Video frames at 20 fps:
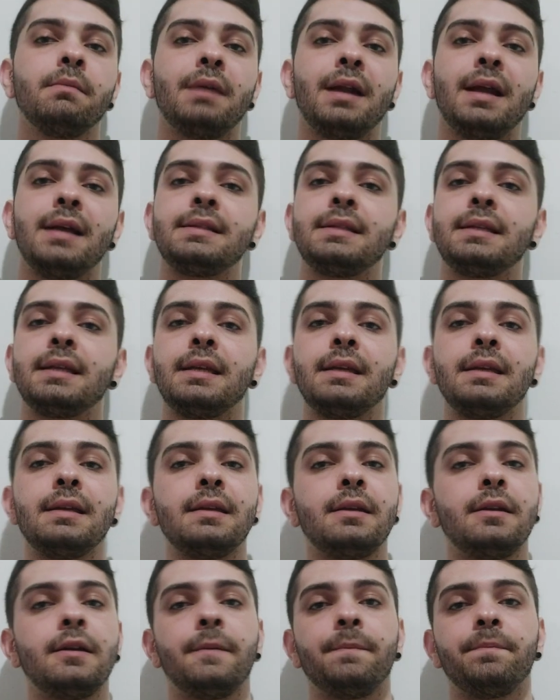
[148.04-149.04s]
Parece
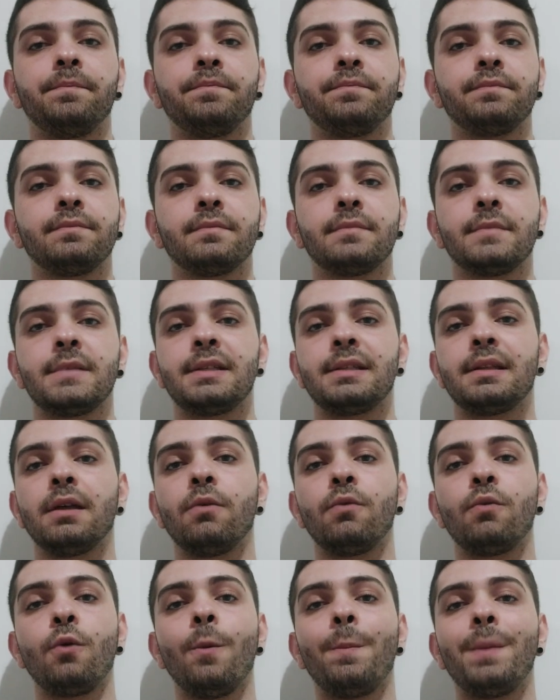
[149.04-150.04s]
que
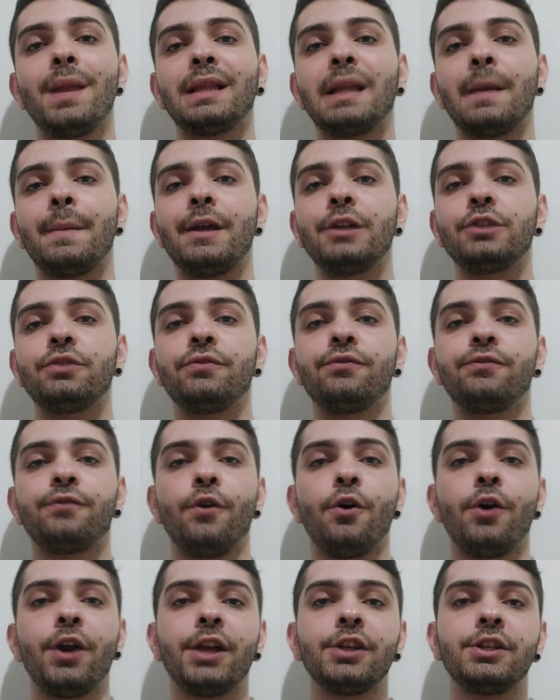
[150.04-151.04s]
estão completamente
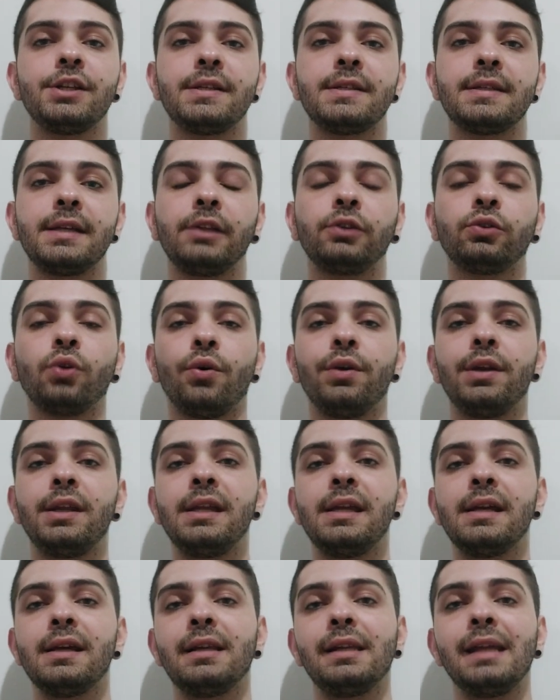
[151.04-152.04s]
fora de
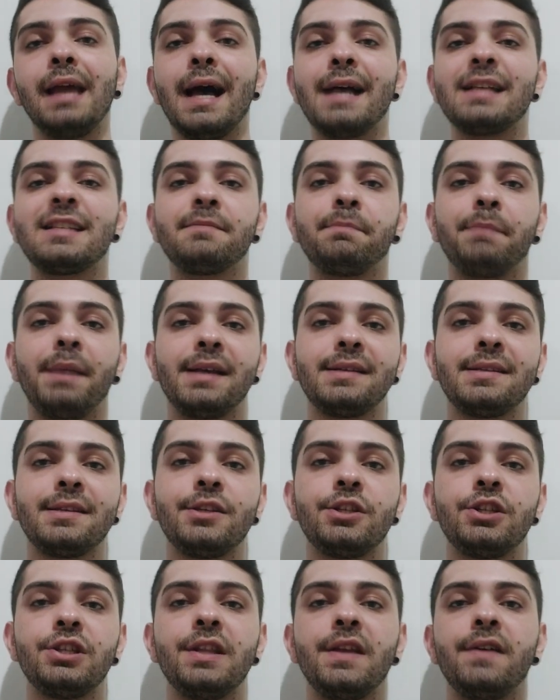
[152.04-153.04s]
sintonia ali as
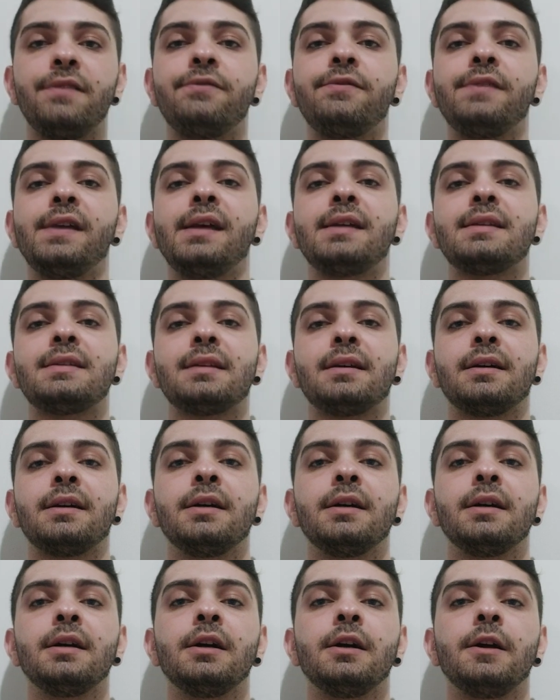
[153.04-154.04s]
peças de
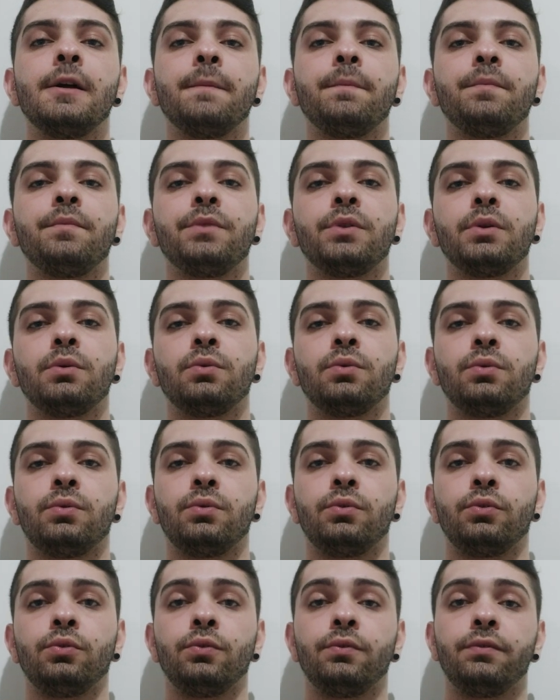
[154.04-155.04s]
defesa
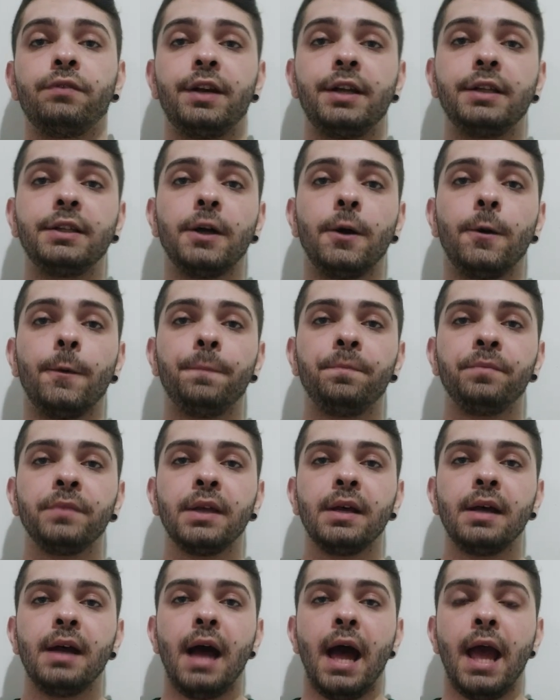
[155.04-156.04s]
do, do Verdão.
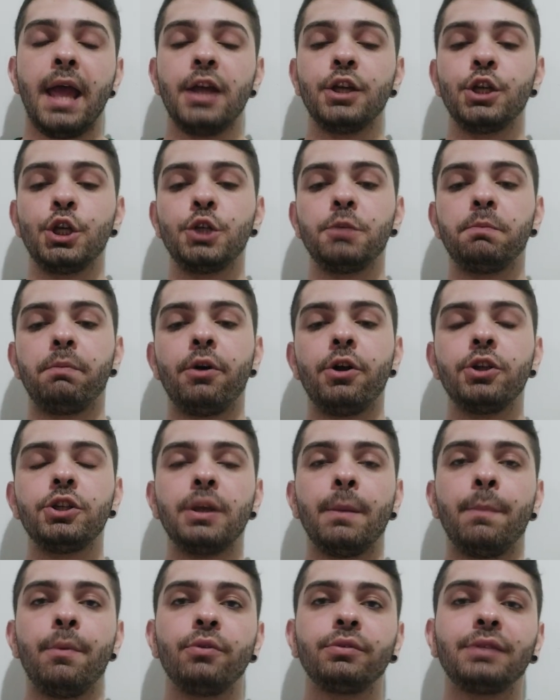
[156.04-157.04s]
Aí a gente
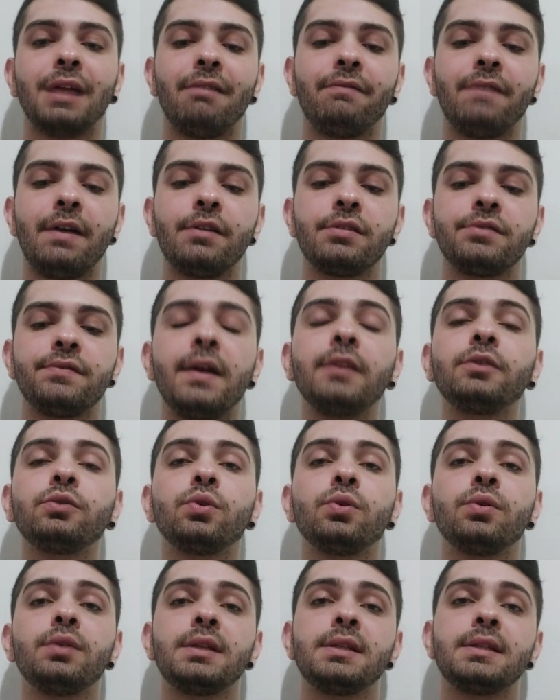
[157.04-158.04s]
pode apontar vários
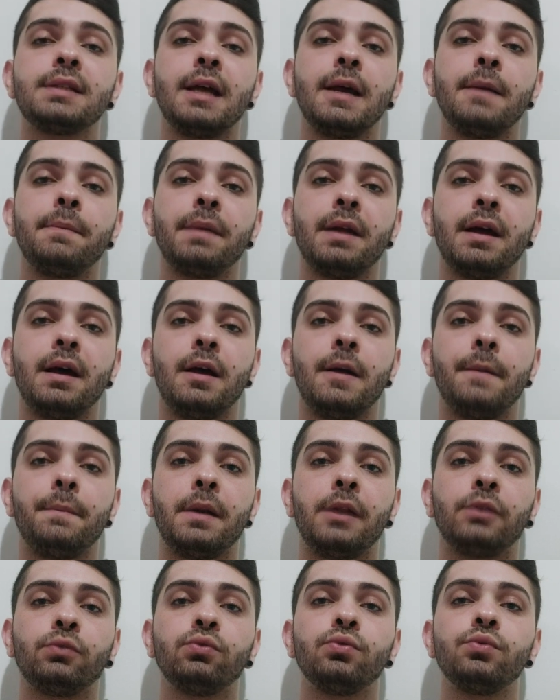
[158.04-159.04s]
fatores né,
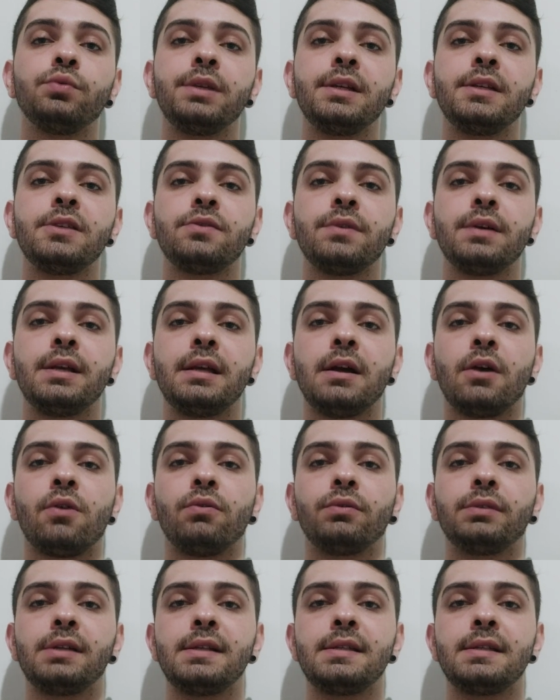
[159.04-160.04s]
para tudo isso aí
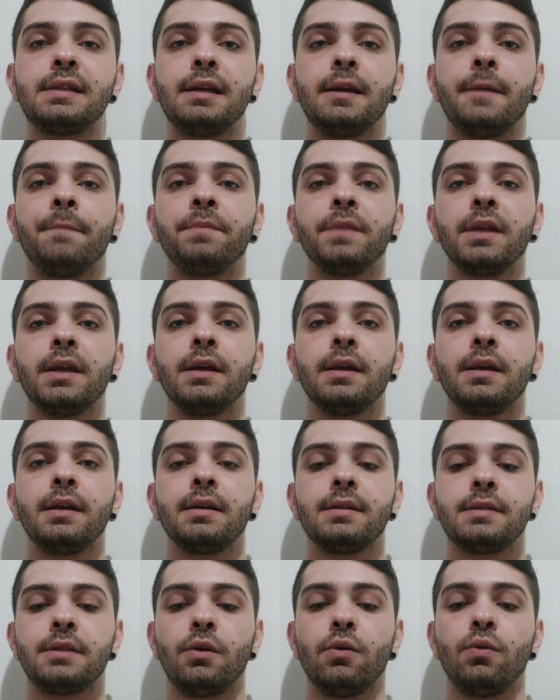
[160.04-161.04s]
acontecer.
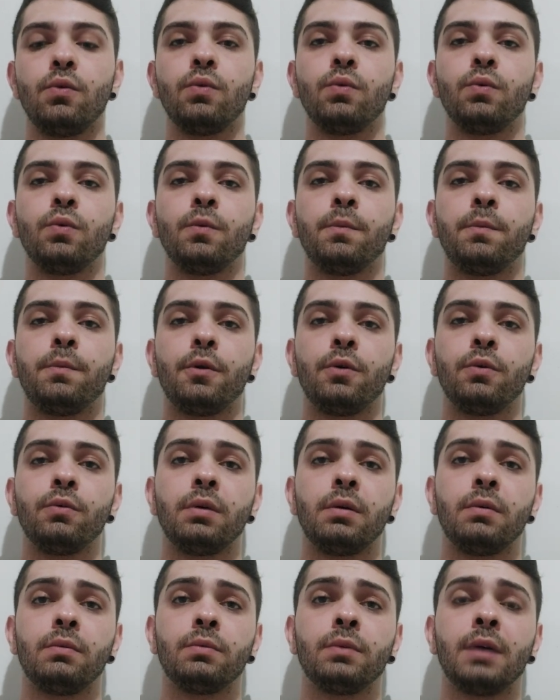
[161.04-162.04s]
São o,
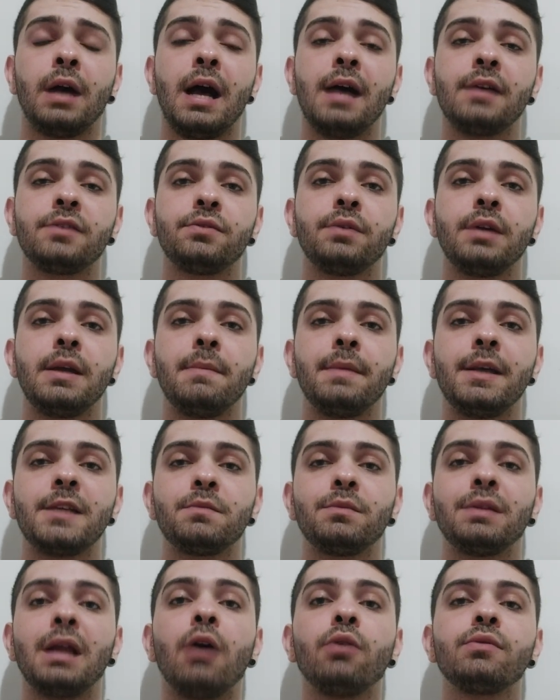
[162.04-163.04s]
o, o, caso aí
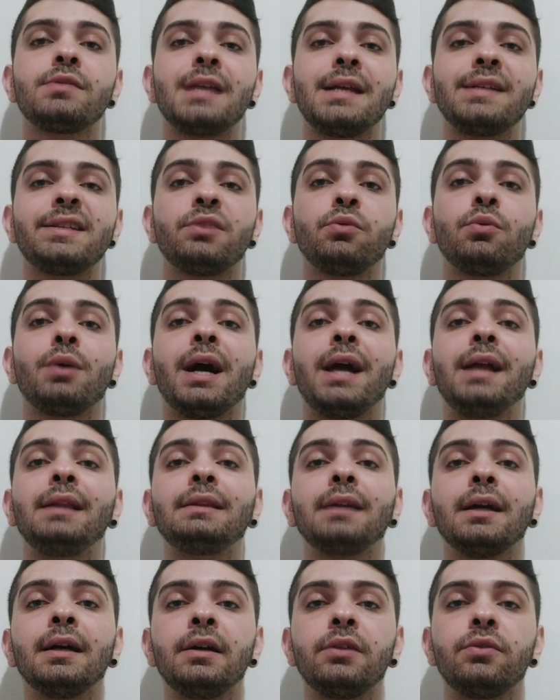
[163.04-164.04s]
mesmo da ausência do
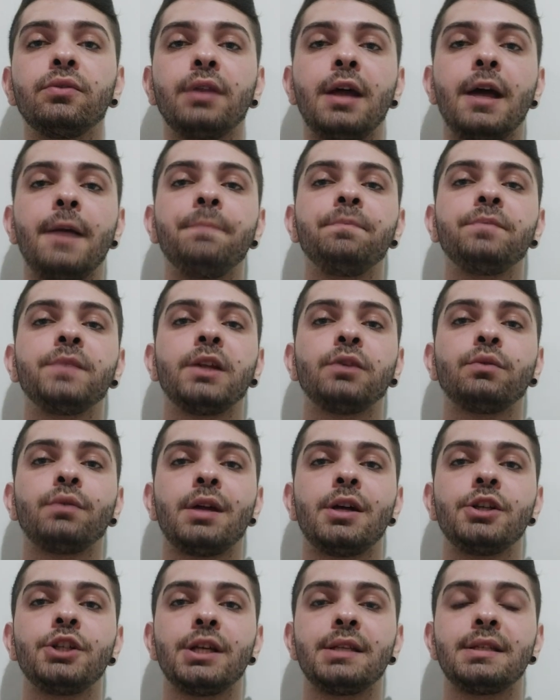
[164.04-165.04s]
Caetano, né? Que
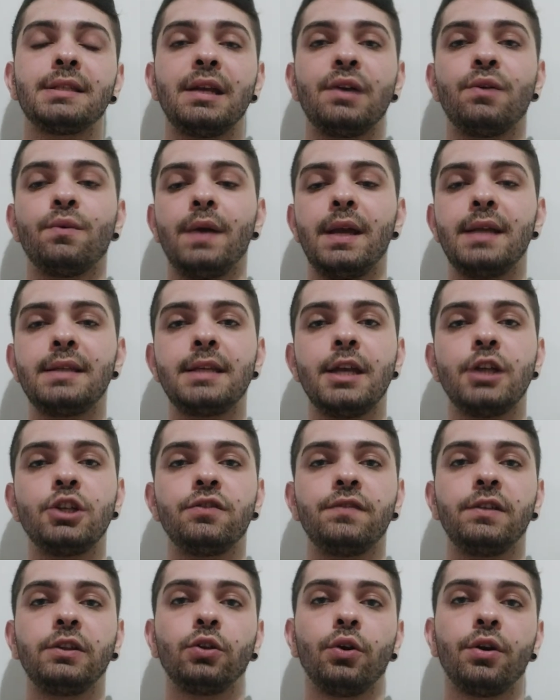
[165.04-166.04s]
durante a sequência
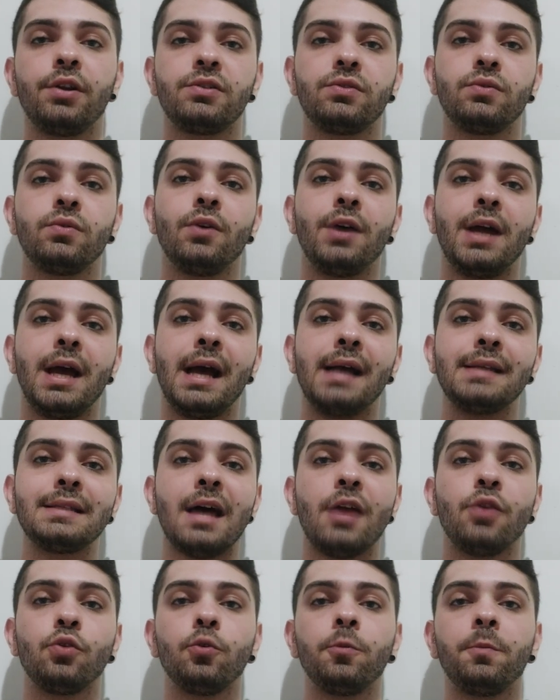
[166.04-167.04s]
de vitórias do
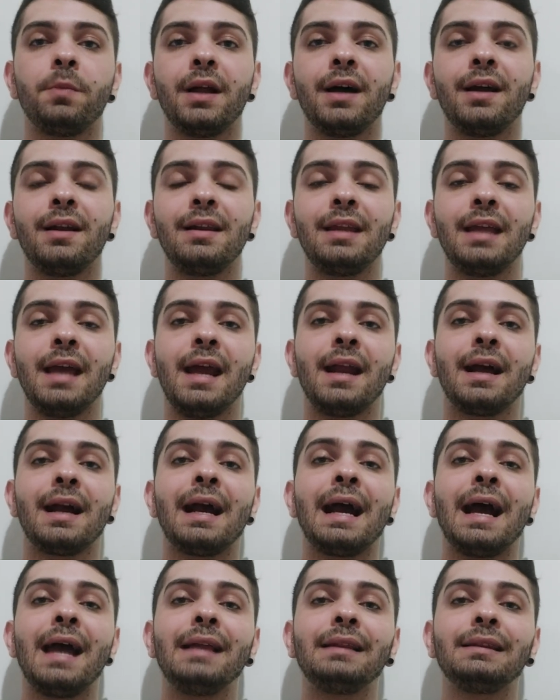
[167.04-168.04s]
Goiás, a dupla ali era
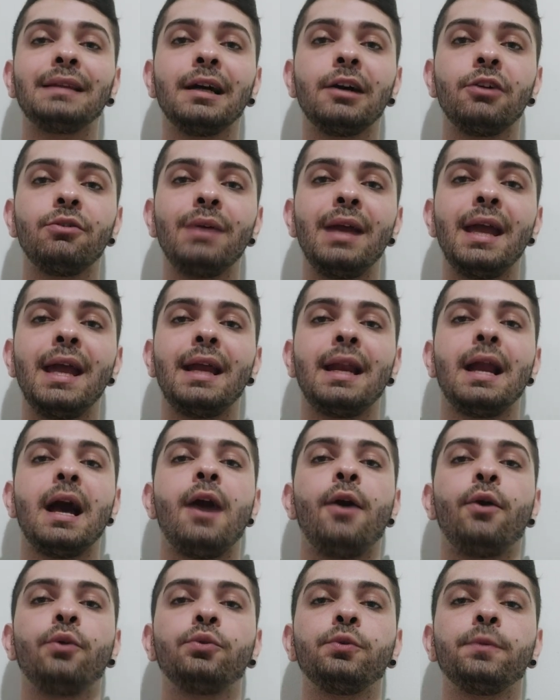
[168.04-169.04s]
Caetano e
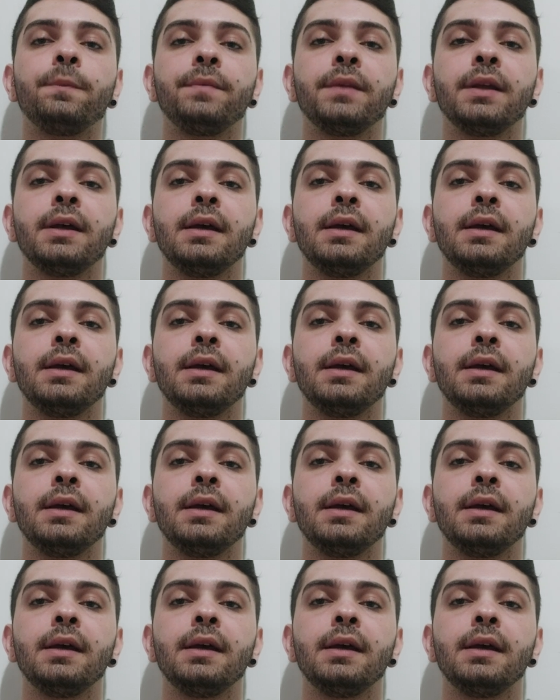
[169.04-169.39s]
Reinaldo.